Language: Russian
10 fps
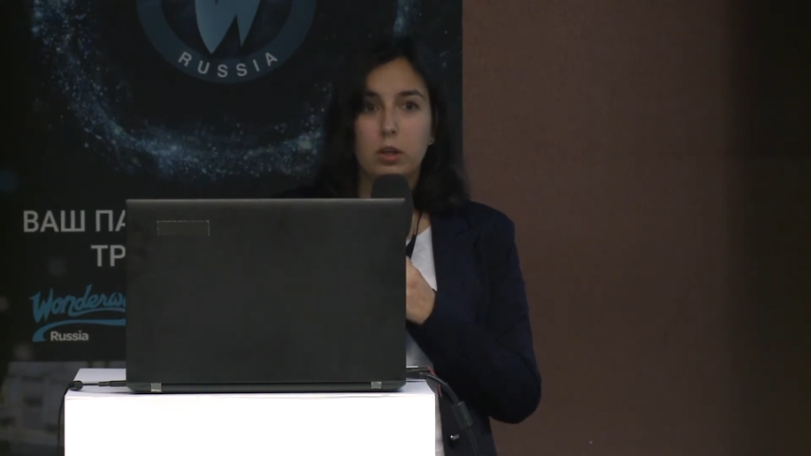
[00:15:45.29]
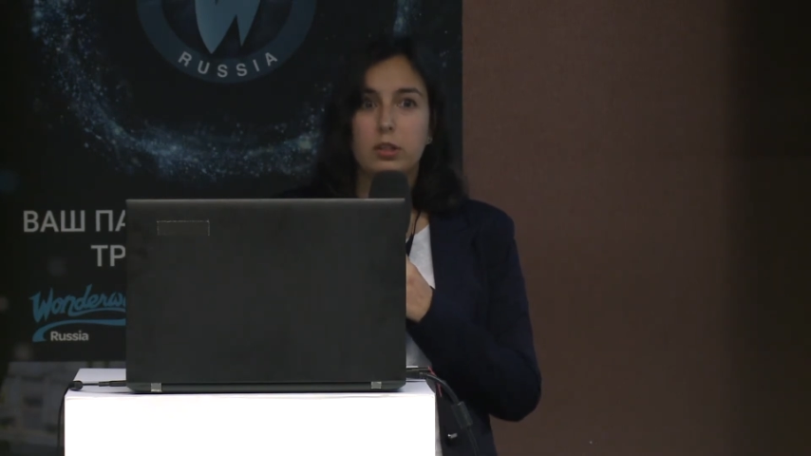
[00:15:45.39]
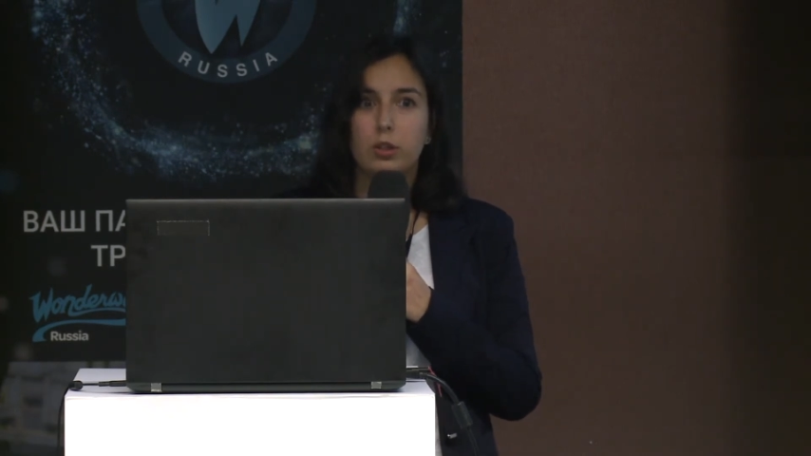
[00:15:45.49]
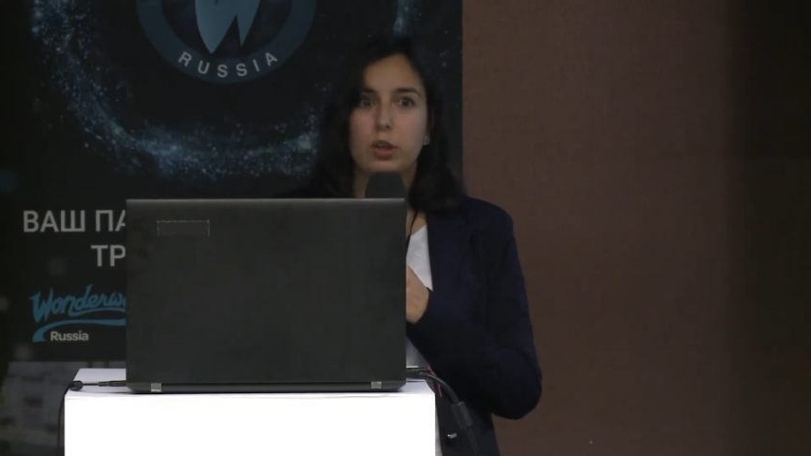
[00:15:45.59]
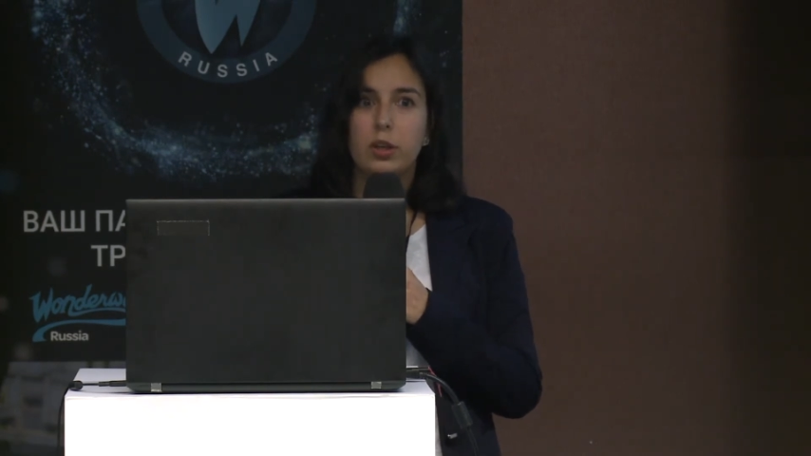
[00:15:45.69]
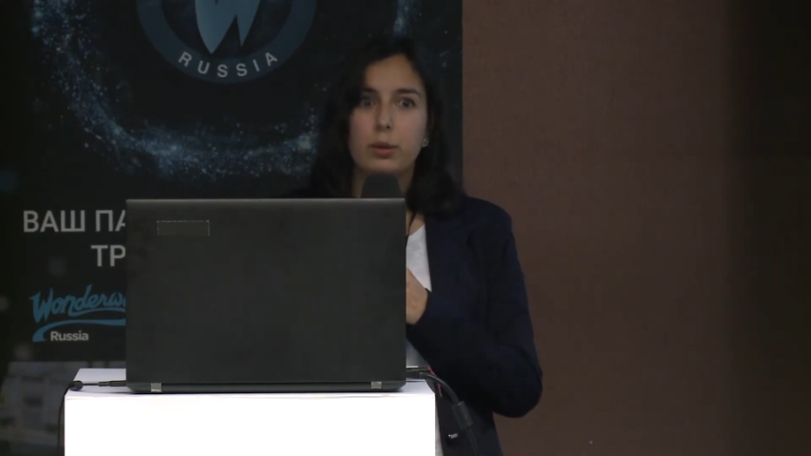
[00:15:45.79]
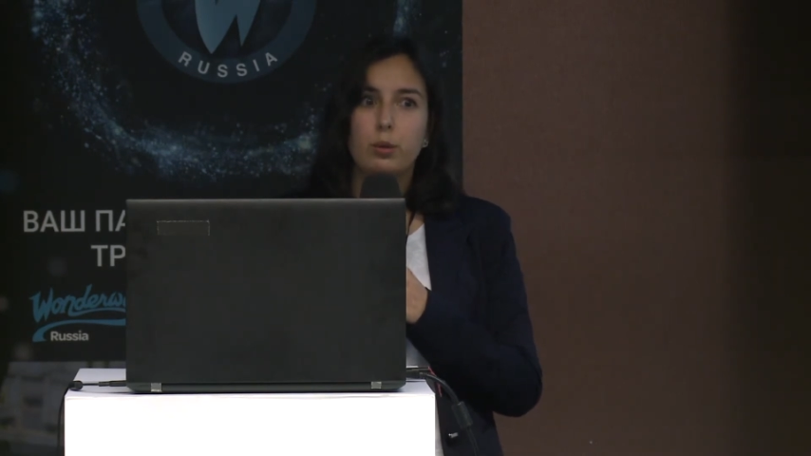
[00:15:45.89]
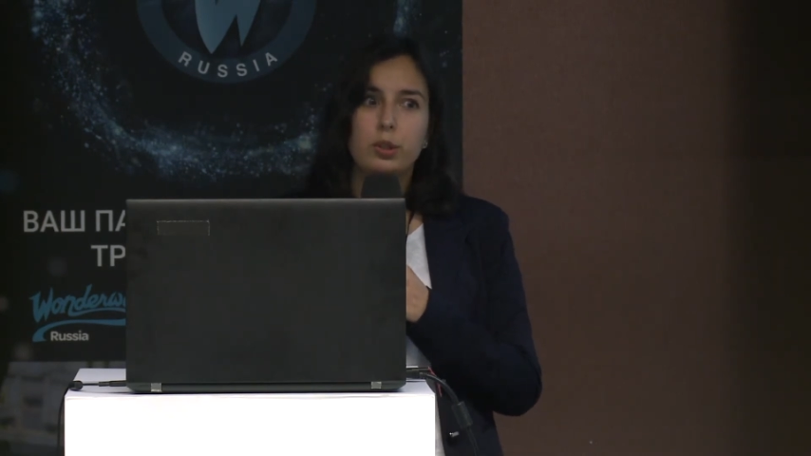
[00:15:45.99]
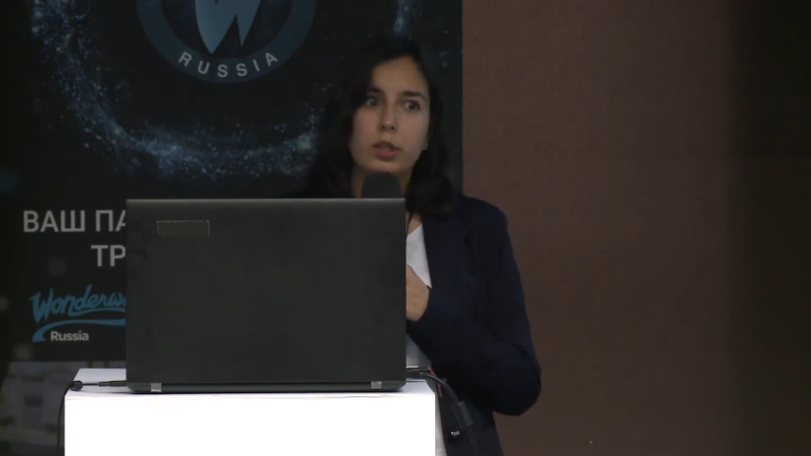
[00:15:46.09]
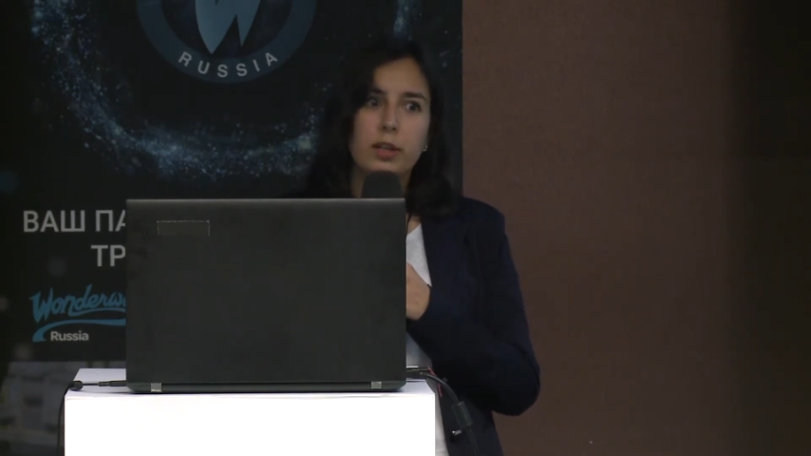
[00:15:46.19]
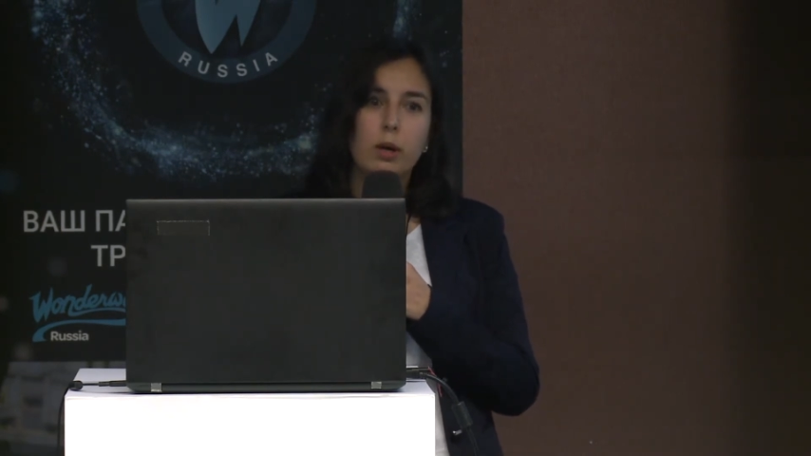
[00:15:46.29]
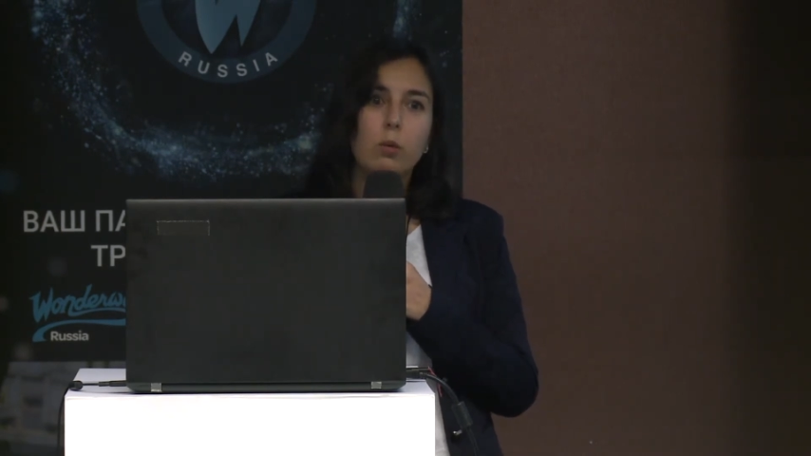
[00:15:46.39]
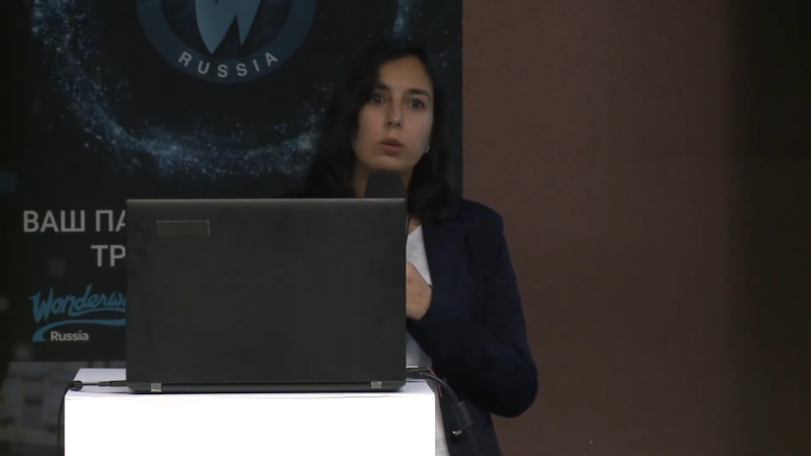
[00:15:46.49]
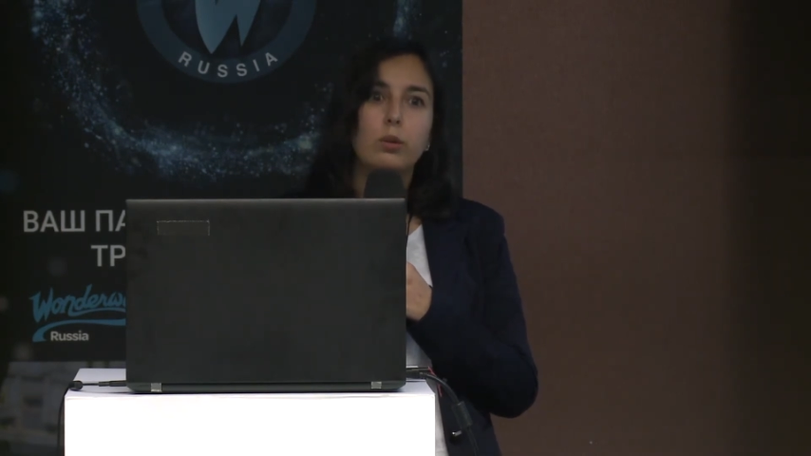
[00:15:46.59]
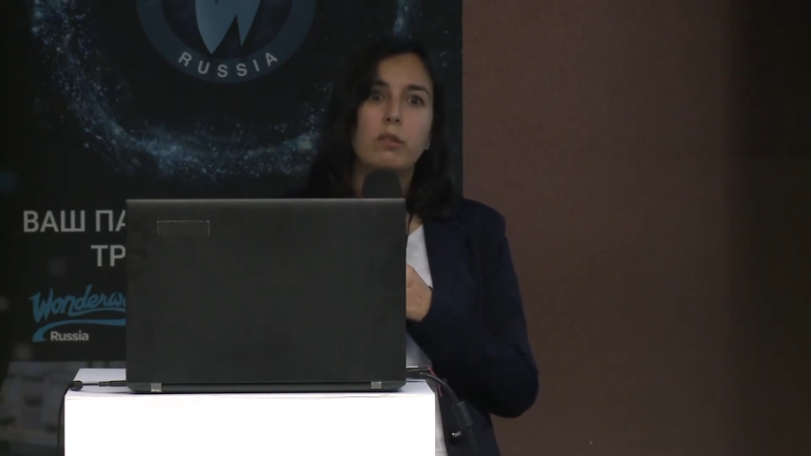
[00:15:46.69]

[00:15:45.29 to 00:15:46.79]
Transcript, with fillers: К сожалению, здесь какого-то